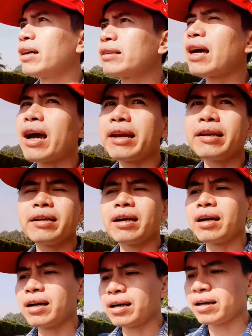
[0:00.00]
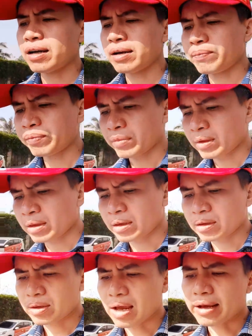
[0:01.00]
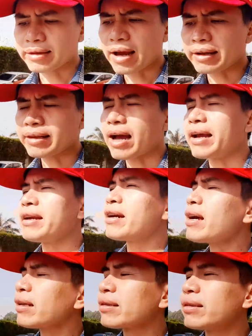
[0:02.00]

tại uh, tại tại tại Iraq